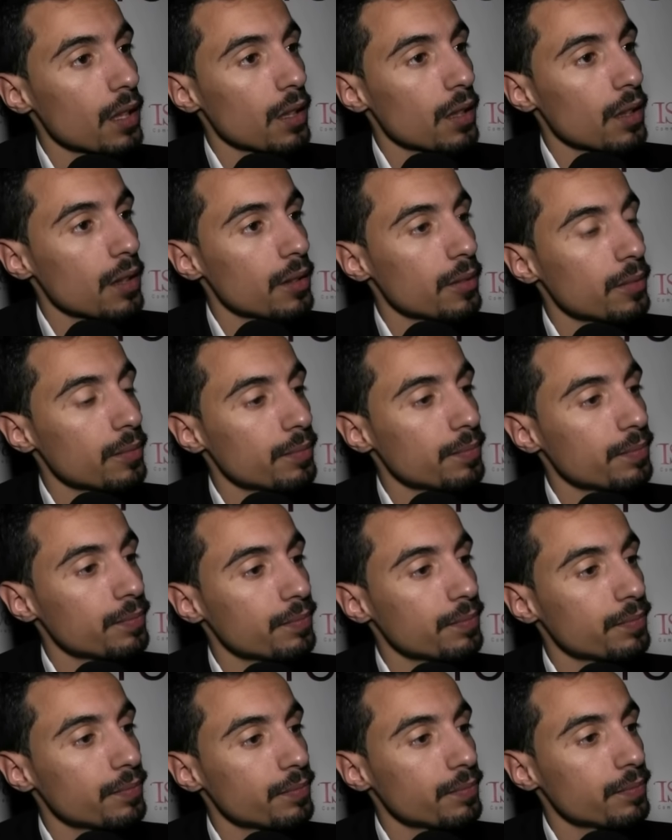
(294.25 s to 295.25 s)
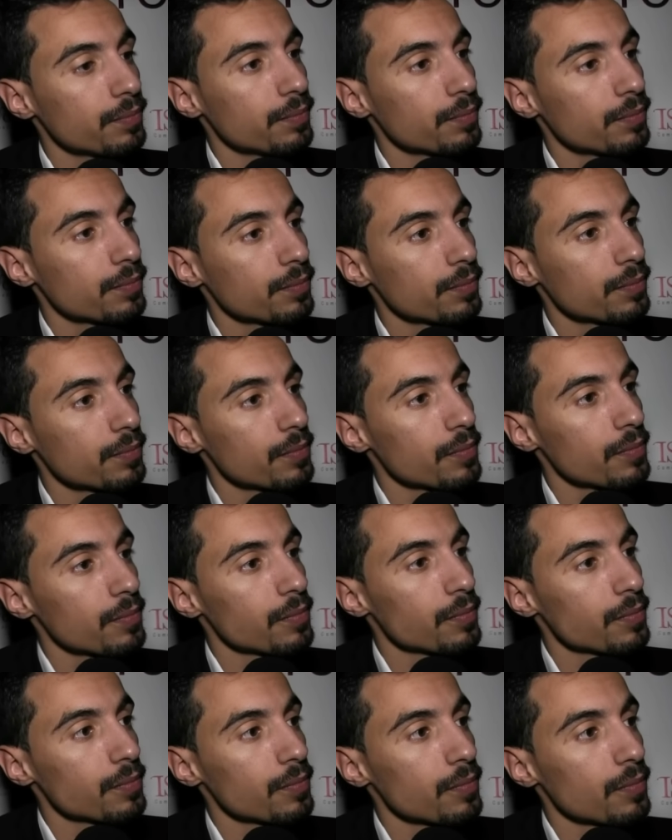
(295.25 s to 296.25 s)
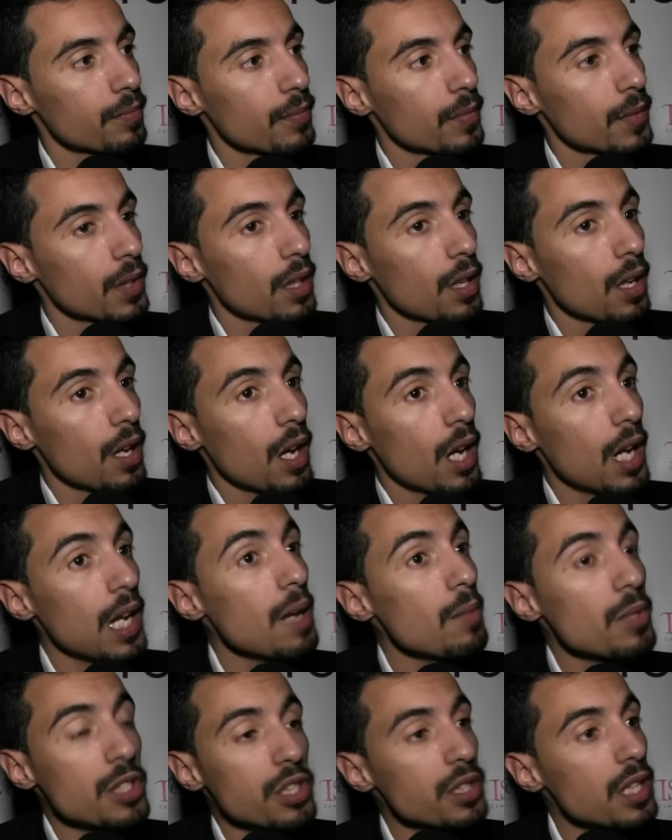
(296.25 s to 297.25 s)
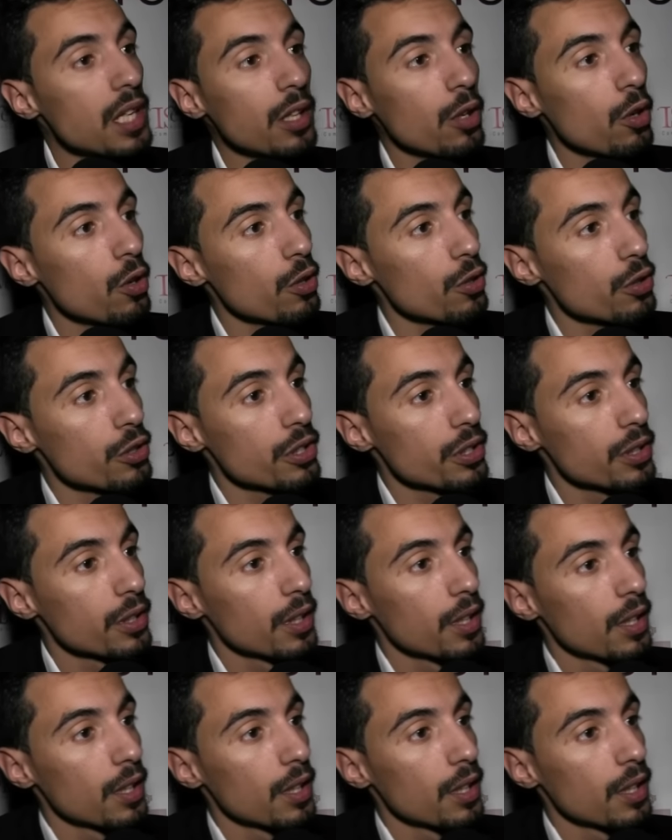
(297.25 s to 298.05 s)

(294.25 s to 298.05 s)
آه، في ثاني خروج لك امام الجمهور لا ماشي ثاني خروج